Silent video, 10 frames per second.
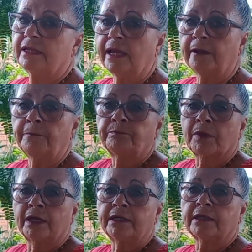tá né?
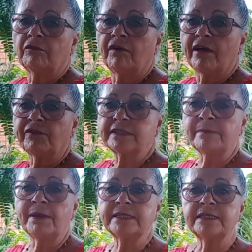Então, vai fazer
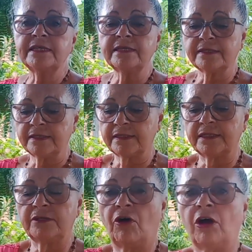pecinhas assim,